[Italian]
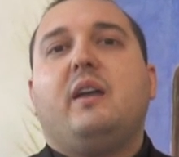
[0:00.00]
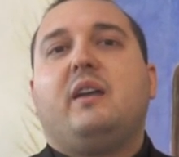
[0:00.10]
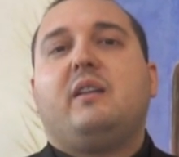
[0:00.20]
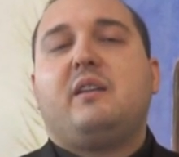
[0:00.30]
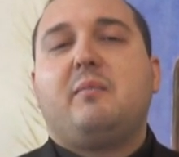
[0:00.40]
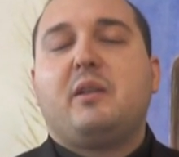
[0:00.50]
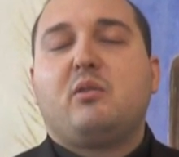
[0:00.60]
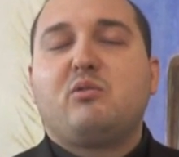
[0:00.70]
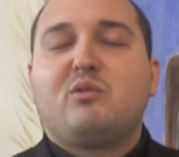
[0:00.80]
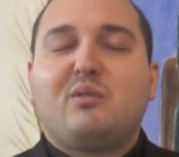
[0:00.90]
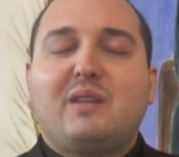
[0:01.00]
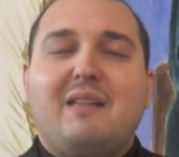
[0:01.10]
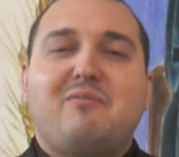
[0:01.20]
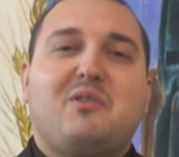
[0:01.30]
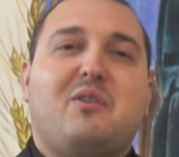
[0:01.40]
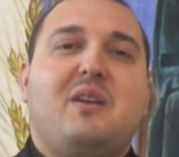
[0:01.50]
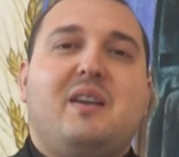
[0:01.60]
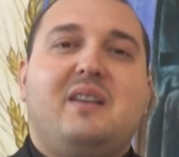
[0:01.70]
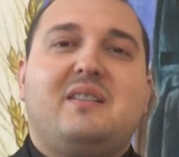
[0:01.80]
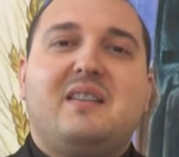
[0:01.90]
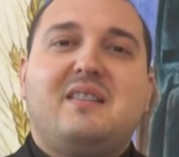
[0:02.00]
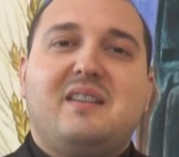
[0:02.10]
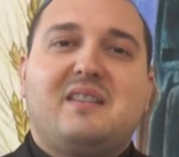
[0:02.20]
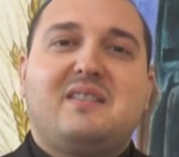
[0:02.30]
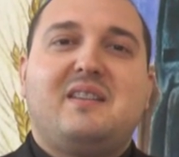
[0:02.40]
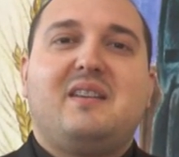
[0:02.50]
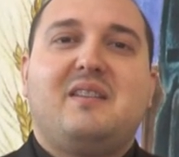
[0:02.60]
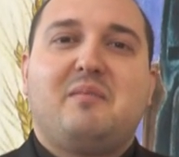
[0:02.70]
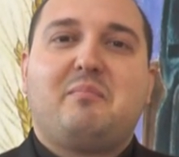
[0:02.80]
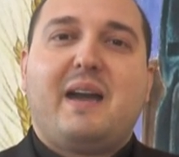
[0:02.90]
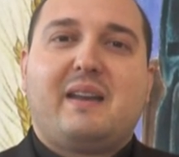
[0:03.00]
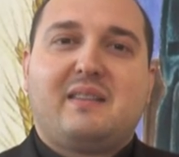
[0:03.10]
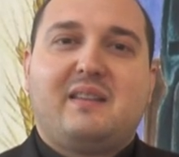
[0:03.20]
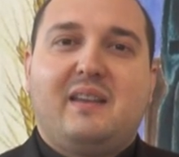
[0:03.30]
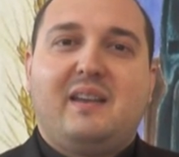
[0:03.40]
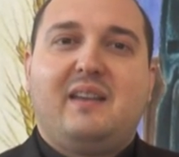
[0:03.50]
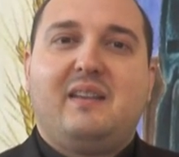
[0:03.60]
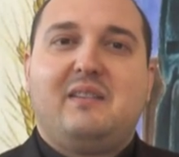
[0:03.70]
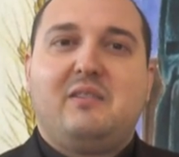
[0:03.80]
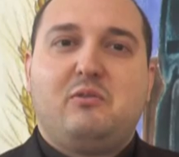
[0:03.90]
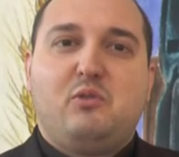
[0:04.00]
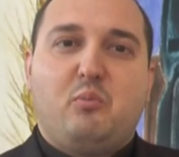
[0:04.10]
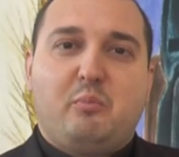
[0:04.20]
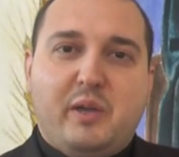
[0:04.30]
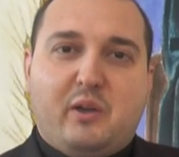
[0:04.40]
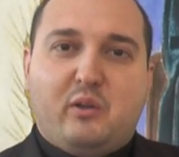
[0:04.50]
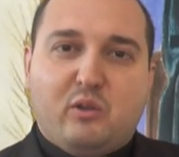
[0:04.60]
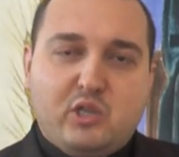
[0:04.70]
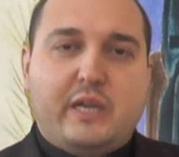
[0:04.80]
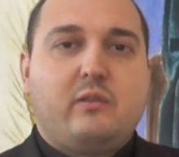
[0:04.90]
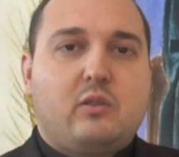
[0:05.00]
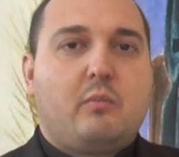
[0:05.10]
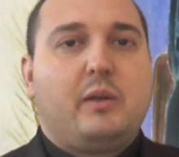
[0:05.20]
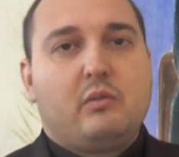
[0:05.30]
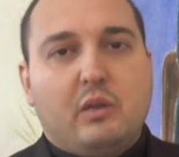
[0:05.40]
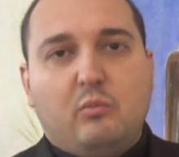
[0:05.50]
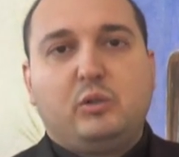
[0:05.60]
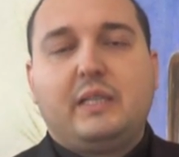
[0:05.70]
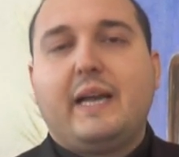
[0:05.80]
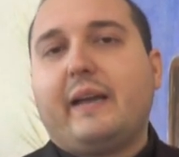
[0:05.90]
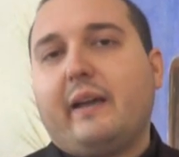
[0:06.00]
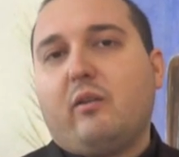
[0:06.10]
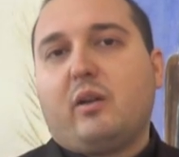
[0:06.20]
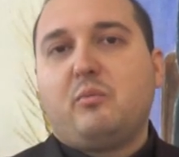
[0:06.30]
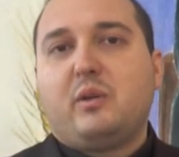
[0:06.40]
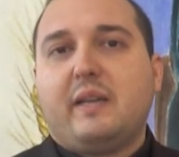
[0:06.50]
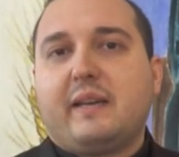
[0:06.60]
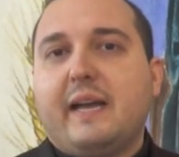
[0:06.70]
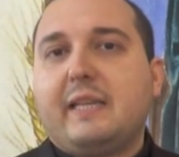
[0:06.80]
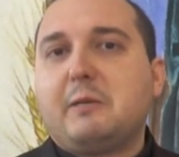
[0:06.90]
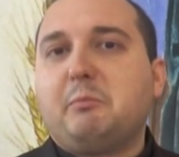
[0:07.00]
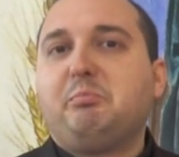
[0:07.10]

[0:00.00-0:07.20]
eh, ripeto, non soltanto il sentirsi eh, parte eh, di un piccolo centro, ma di una comunità anche ancora più allargata.